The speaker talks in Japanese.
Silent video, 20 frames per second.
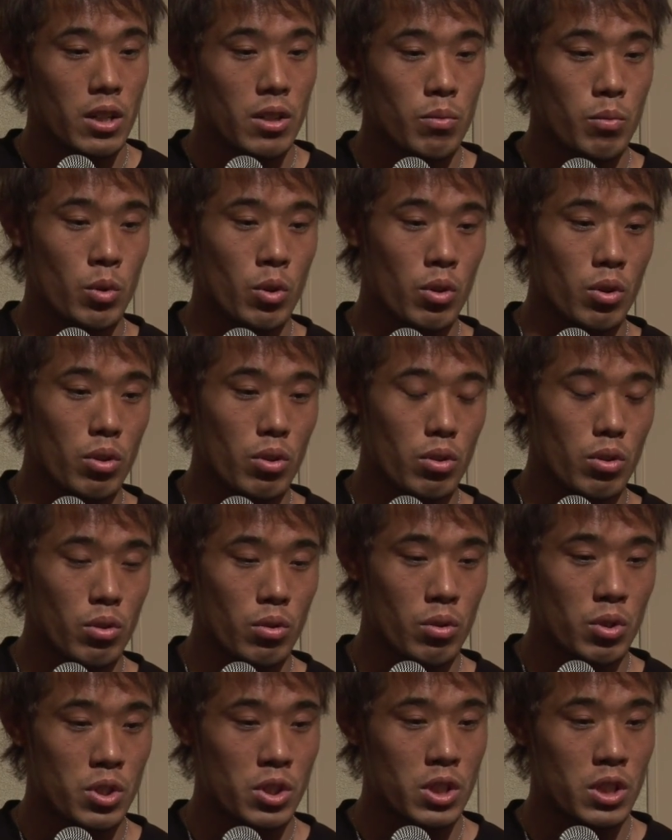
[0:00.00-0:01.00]
も
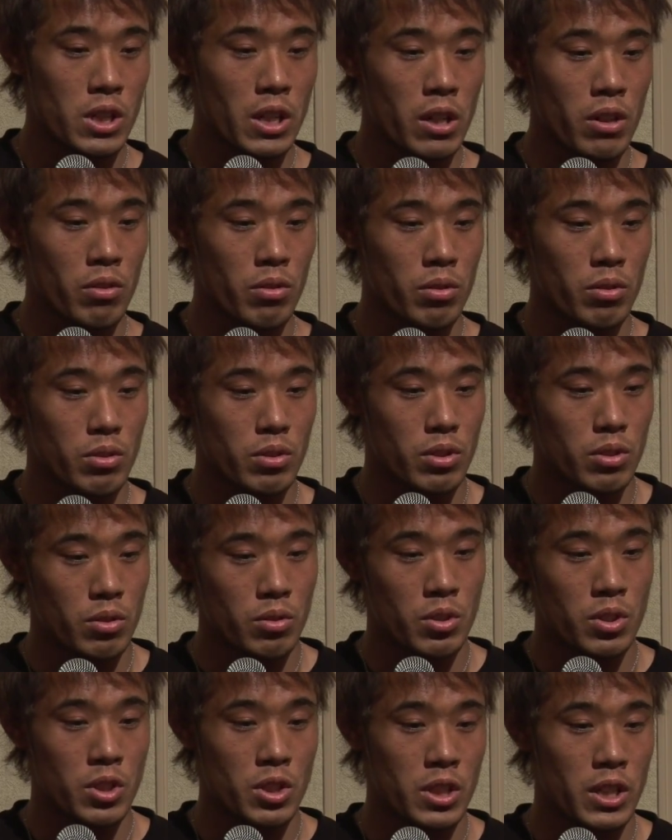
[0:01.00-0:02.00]
う追いついてるの
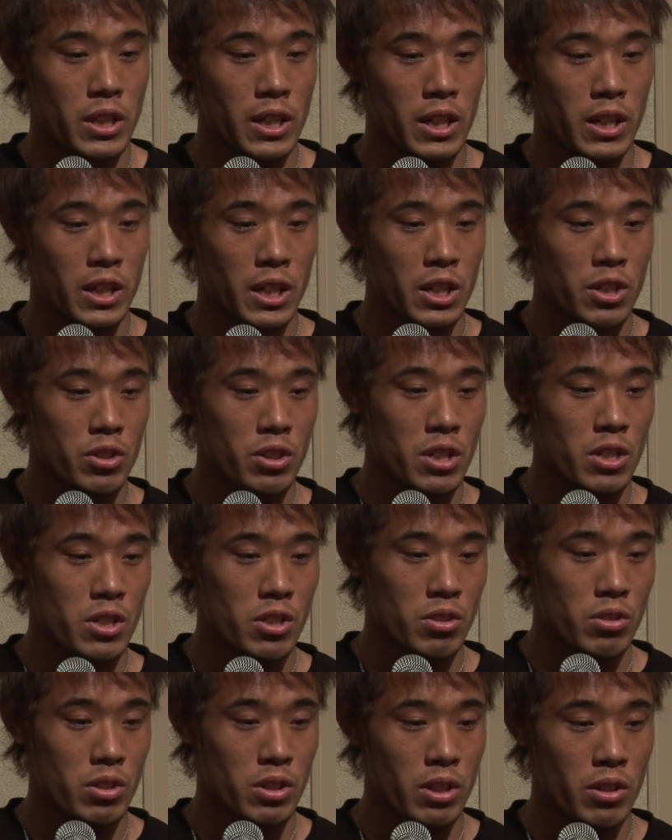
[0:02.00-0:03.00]
追いついてないキット選
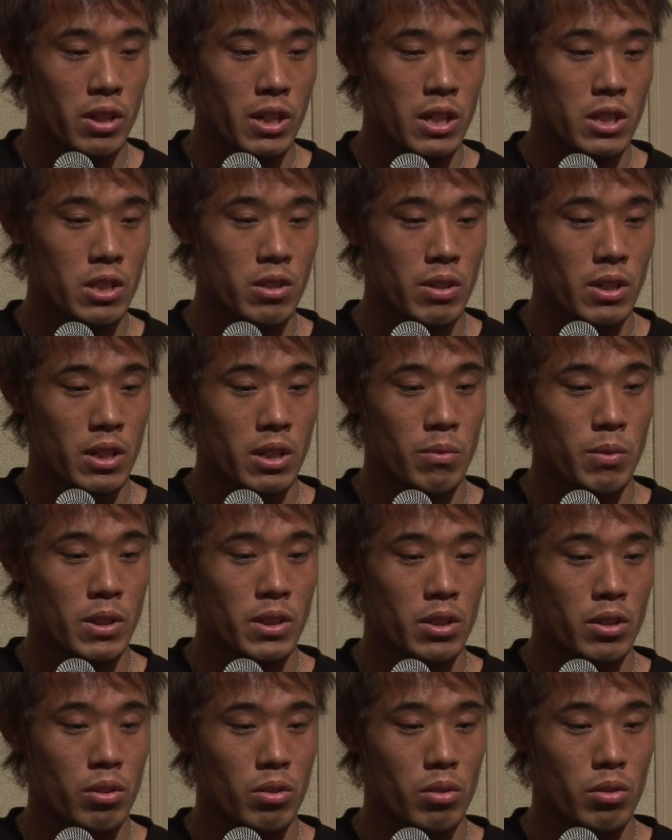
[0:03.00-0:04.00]
手っていう感じはありま
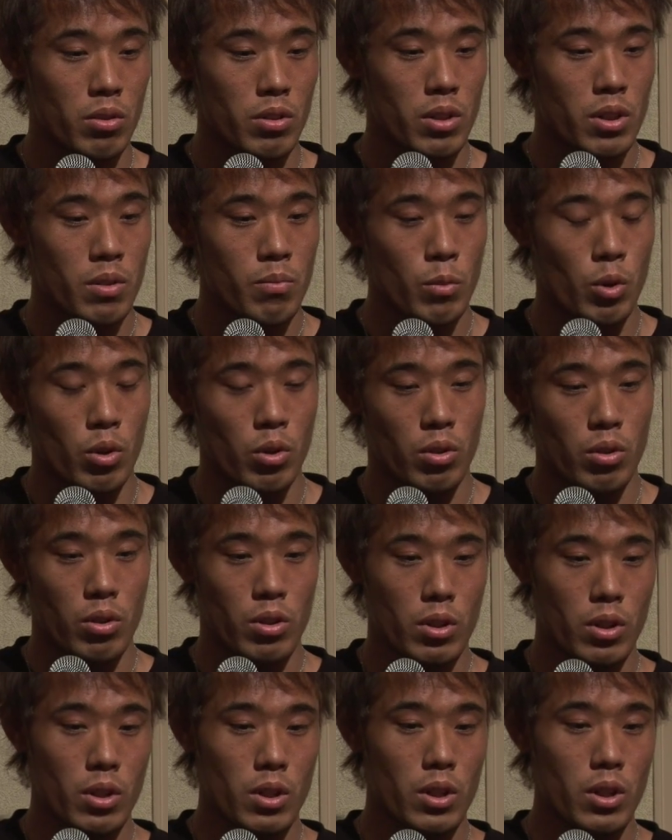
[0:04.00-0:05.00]
すけどもう
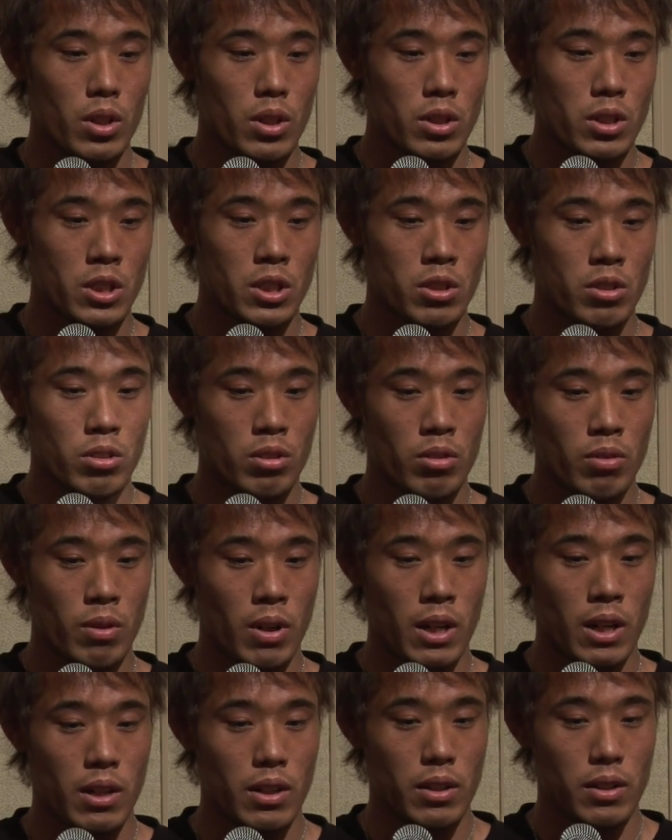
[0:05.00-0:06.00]
実力
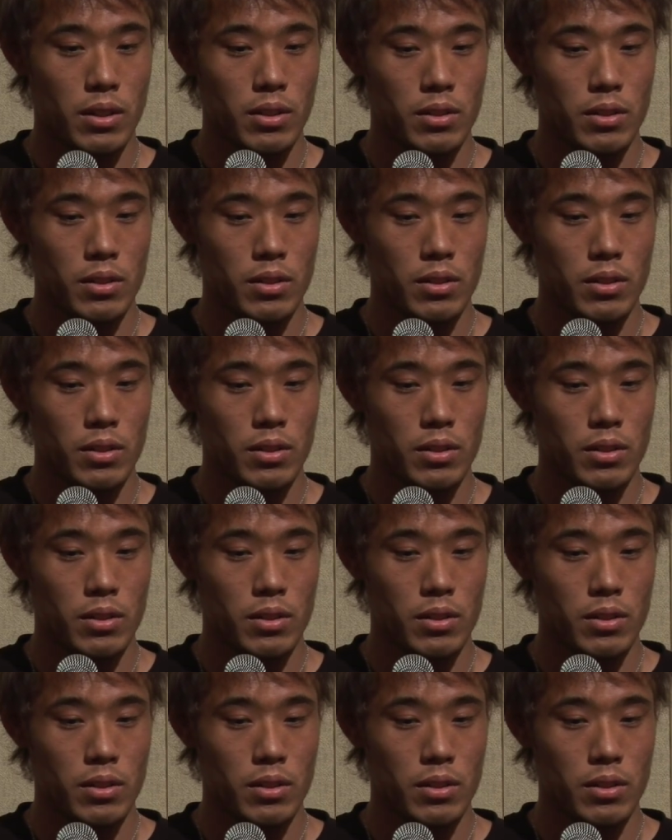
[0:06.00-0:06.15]
は